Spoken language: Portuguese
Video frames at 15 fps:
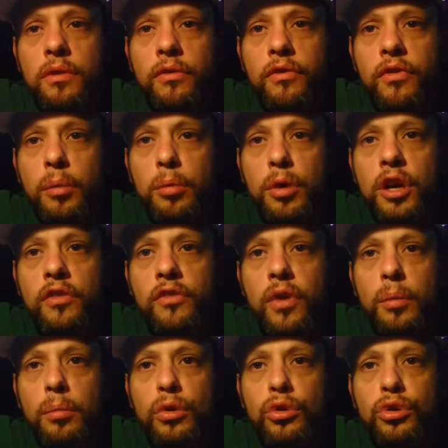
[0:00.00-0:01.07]
Vamos que
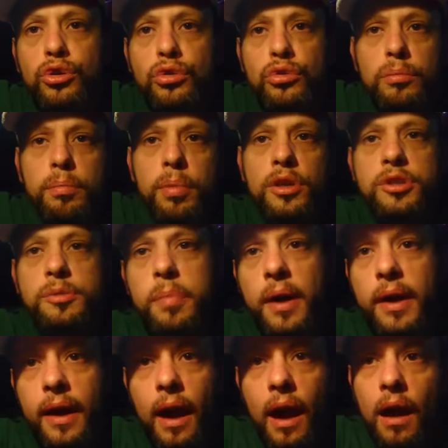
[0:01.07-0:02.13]
vamos que o show não pode
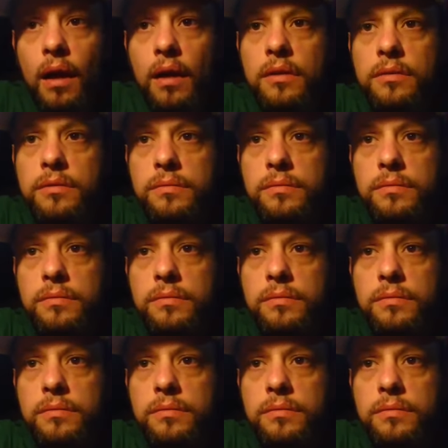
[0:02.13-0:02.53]
parar.